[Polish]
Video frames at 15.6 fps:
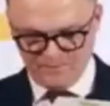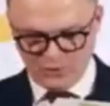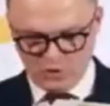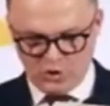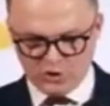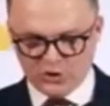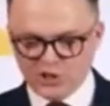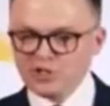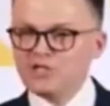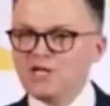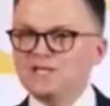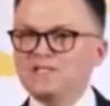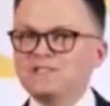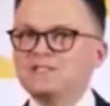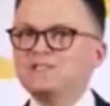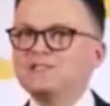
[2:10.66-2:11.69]
Konieczna
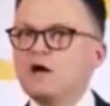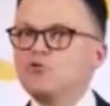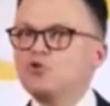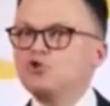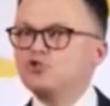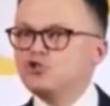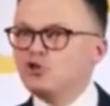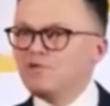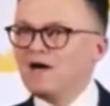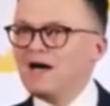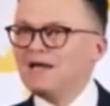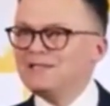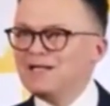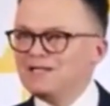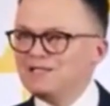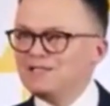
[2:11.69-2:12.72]
jest całościowa
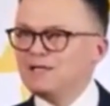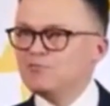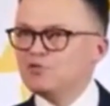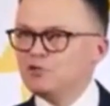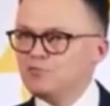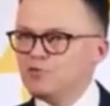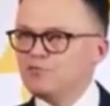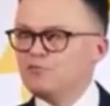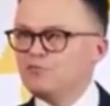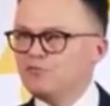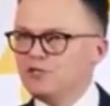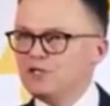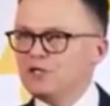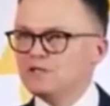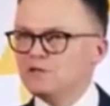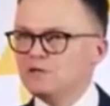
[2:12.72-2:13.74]
analiza przepływów
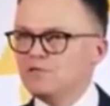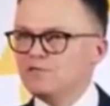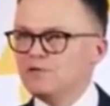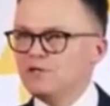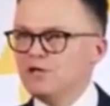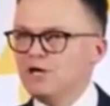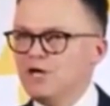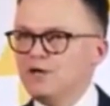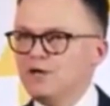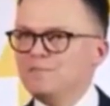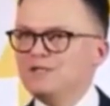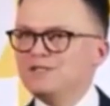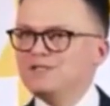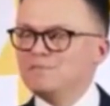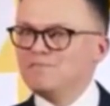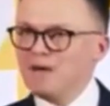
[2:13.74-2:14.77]
finansowych
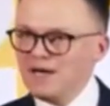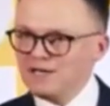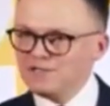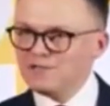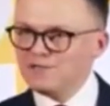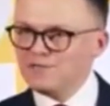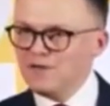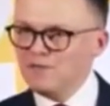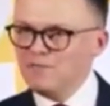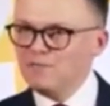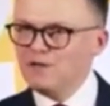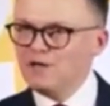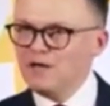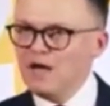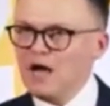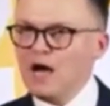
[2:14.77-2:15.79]
między państwem
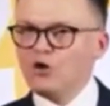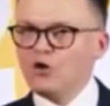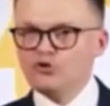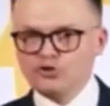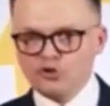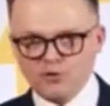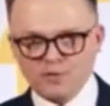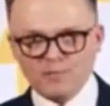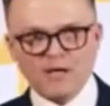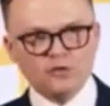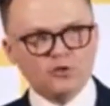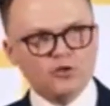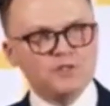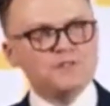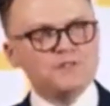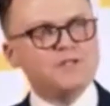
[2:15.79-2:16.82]
a Kościołem
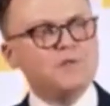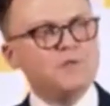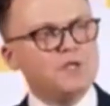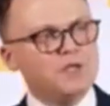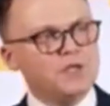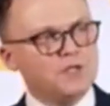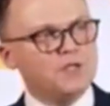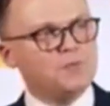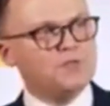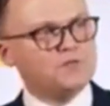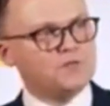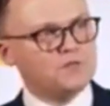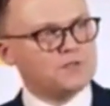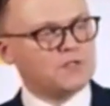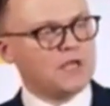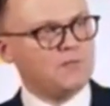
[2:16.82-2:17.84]
katolickim i innymi
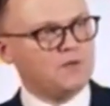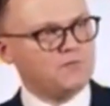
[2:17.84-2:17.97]
związkami